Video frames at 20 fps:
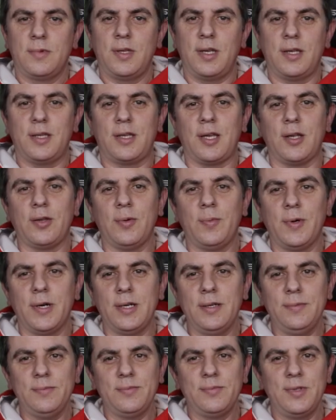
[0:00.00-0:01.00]
Nintendo
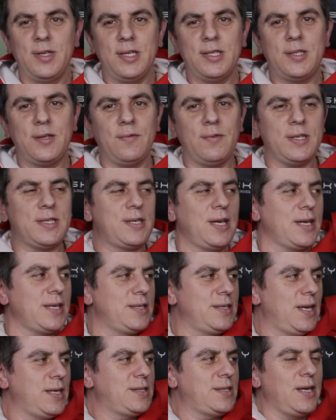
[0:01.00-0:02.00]
Ban. E se você
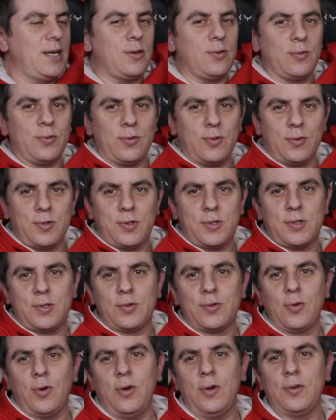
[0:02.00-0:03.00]
quiser ser um dos
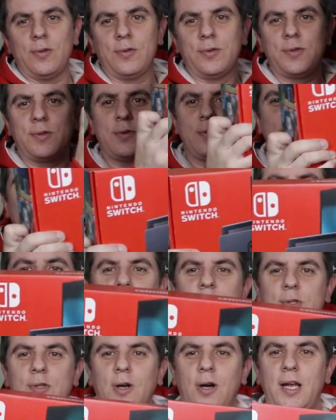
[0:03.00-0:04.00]
donos de um
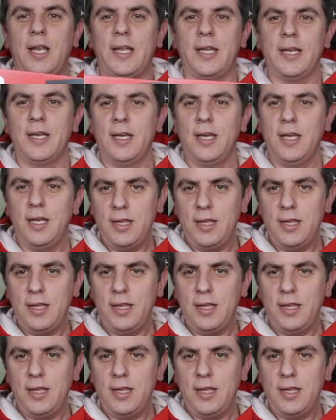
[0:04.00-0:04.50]
console